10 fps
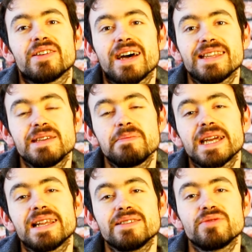
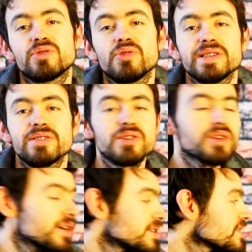atypiques les unes que les
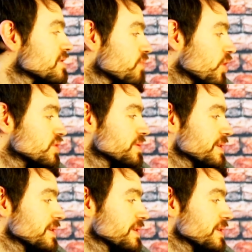autres je